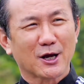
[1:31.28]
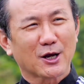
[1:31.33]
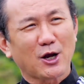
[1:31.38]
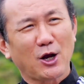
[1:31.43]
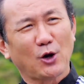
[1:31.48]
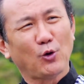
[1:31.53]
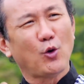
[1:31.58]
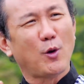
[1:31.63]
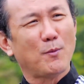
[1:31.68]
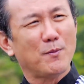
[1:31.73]
ก็
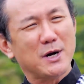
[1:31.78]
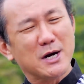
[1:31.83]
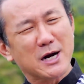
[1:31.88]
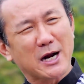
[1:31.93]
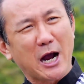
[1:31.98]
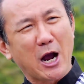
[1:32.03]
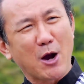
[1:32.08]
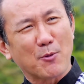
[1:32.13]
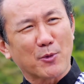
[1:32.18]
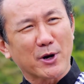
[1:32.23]
ร่วมมือกับ
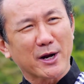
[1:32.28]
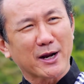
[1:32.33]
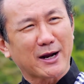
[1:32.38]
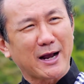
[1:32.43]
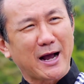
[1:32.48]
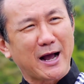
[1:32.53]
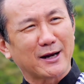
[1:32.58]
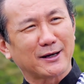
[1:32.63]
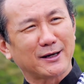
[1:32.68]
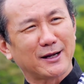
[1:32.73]
อเมริกา
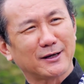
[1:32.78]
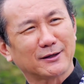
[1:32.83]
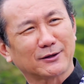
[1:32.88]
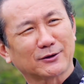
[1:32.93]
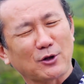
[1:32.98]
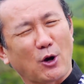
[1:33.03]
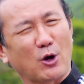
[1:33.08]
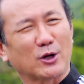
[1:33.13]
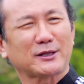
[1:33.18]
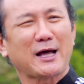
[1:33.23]
นั้น
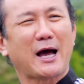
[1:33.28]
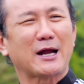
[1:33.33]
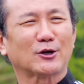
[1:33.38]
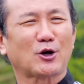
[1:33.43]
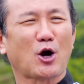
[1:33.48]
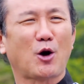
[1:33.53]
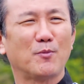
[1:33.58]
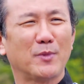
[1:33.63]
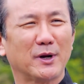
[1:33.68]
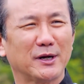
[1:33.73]
ต่อต้านคอม
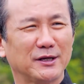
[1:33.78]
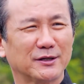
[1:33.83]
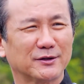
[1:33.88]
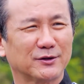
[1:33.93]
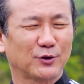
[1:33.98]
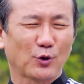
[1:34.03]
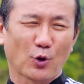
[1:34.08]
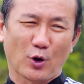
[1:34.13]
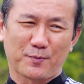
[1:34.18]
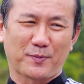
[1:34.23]
มิวนิสต์
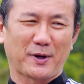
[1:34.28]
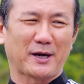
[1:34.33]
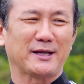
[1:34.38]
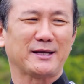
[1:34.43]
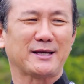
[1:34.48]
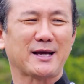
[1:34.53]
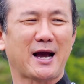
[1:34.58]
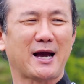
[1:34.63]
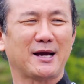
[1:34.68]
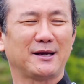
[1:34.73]
โดยปริ
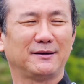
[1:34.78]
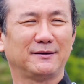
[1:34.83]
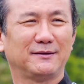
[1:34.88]
ยาย